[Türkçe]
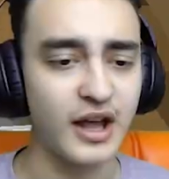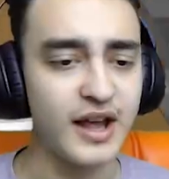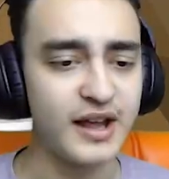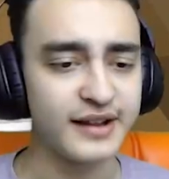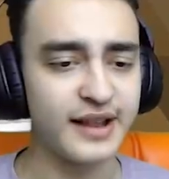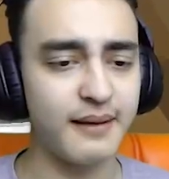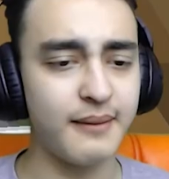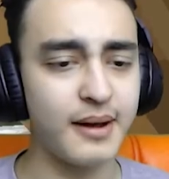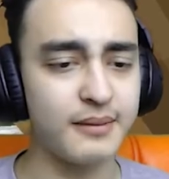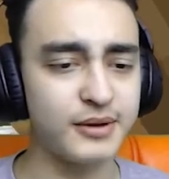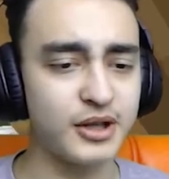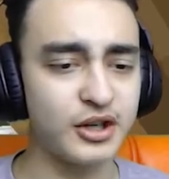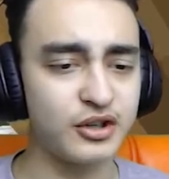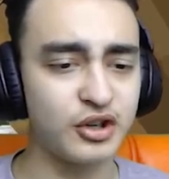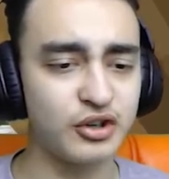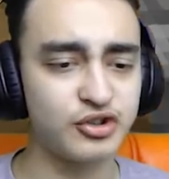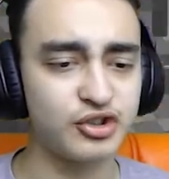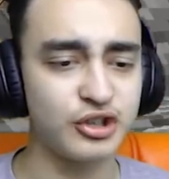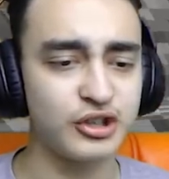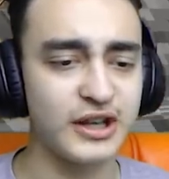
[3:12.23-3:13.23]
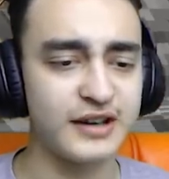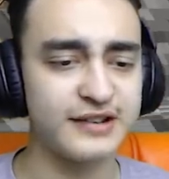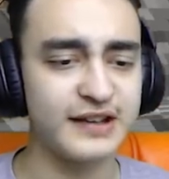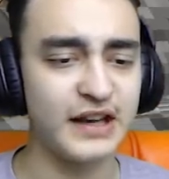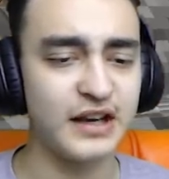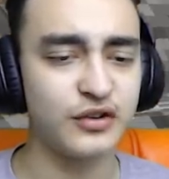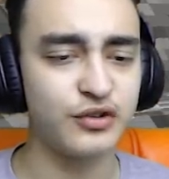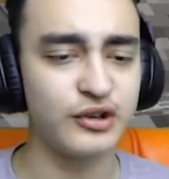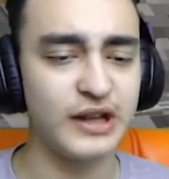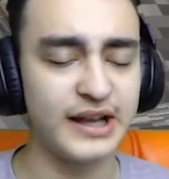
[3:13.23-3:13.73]
Tamam dur dur şunları
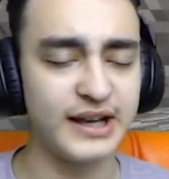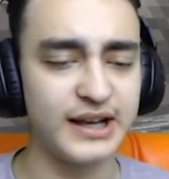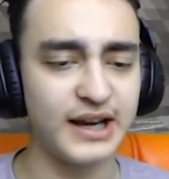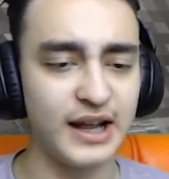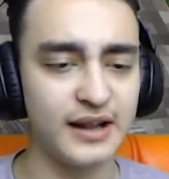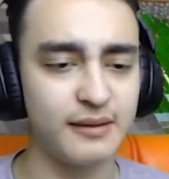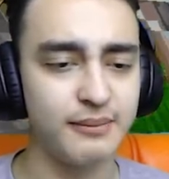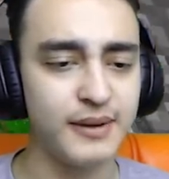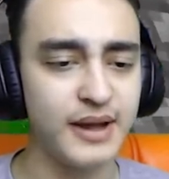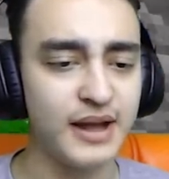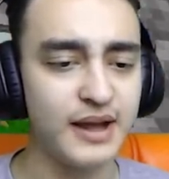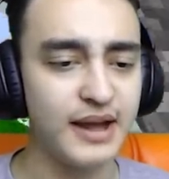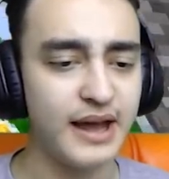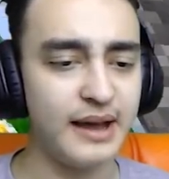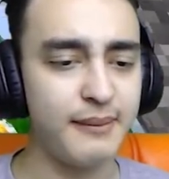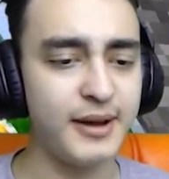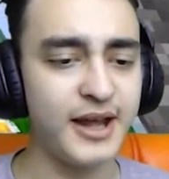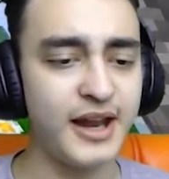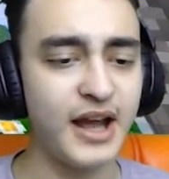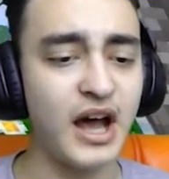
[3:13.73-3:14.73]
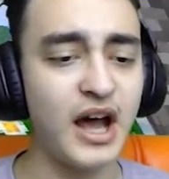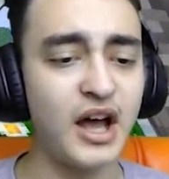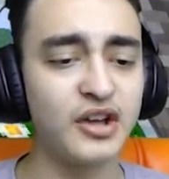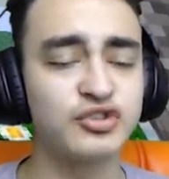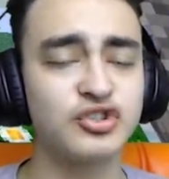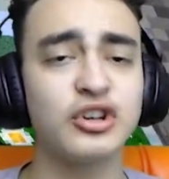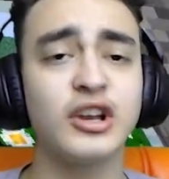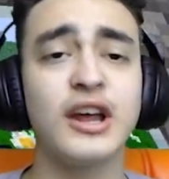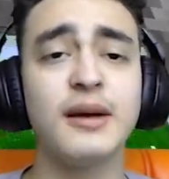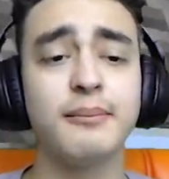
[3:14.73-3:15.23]
serisinden girelim. Hemen
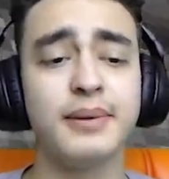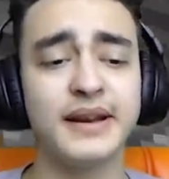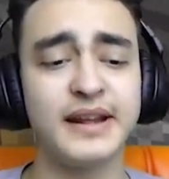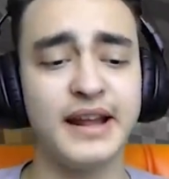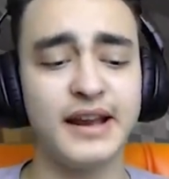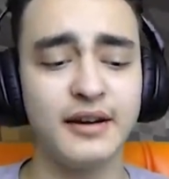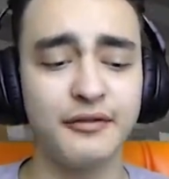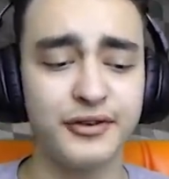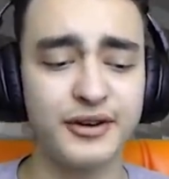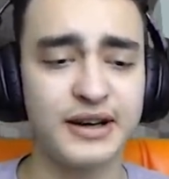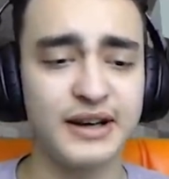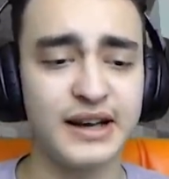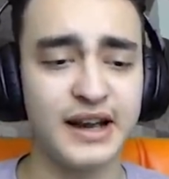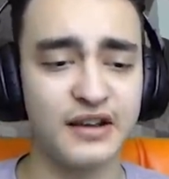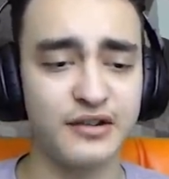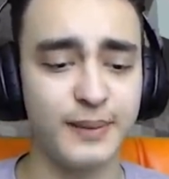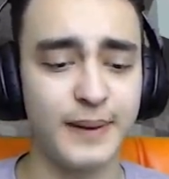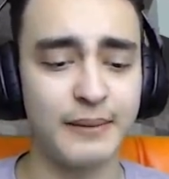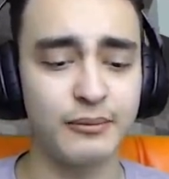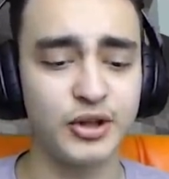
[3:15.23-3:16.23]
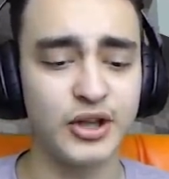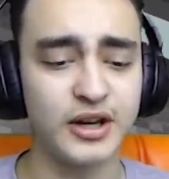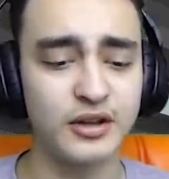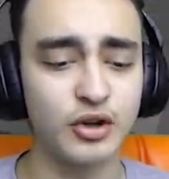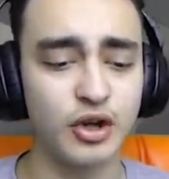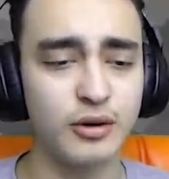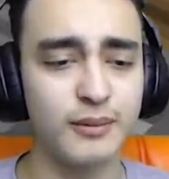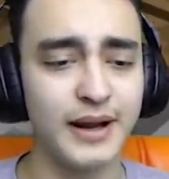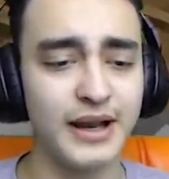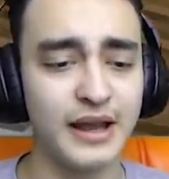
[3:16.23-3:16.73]
acilen bir tane fırın lazım. Ben bunları
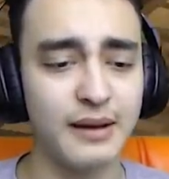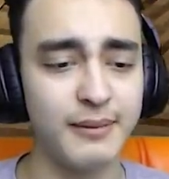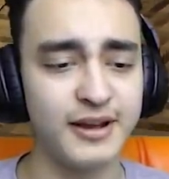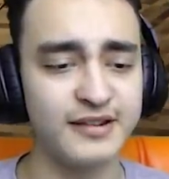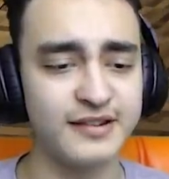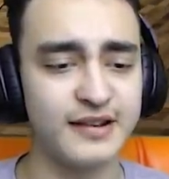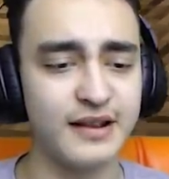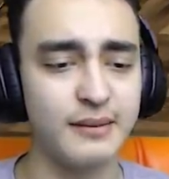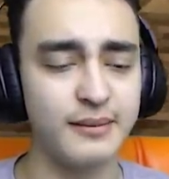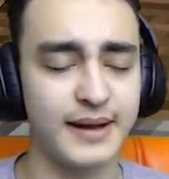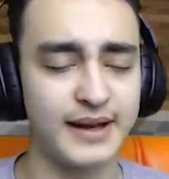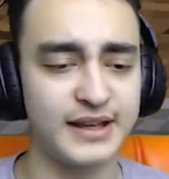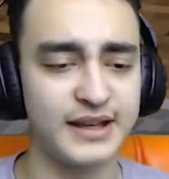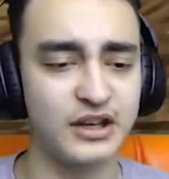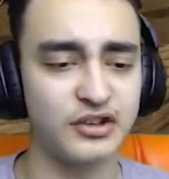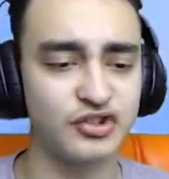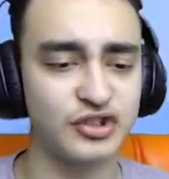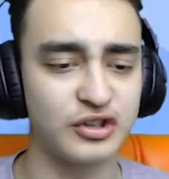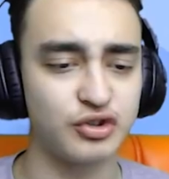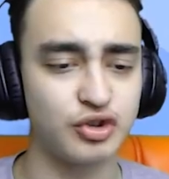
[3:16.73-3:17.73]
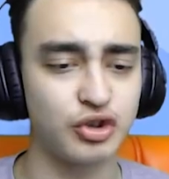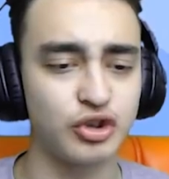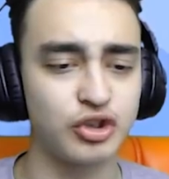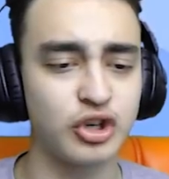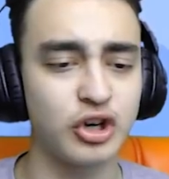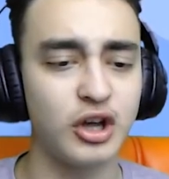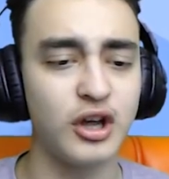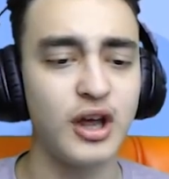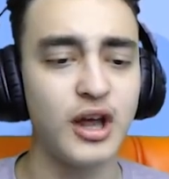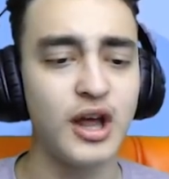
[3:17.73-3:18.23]
normal yemek istemiyorum arkadaşlar.
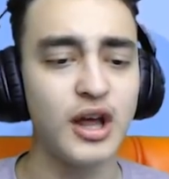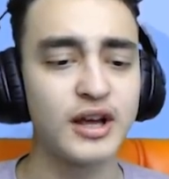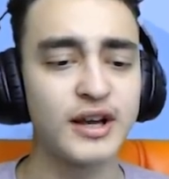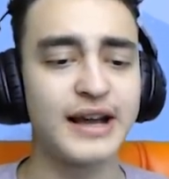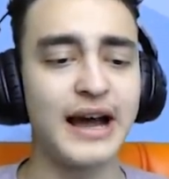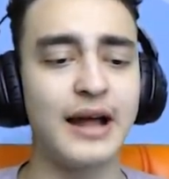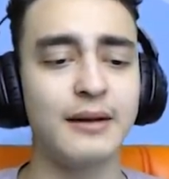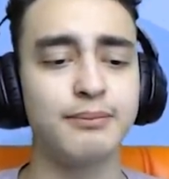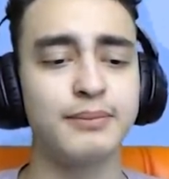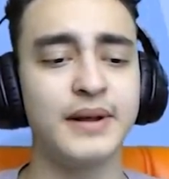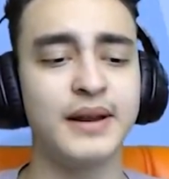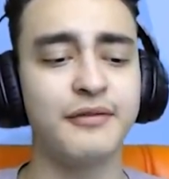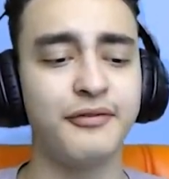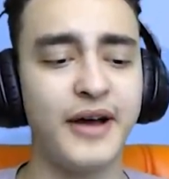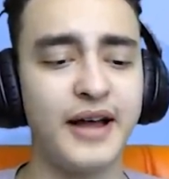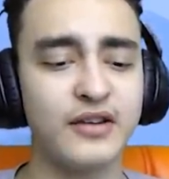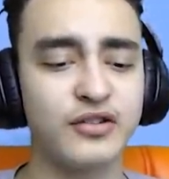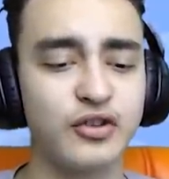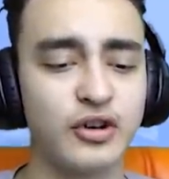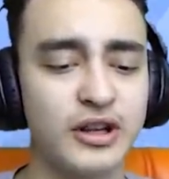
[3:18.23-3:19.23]
Çünkü Kalpleri fazla olan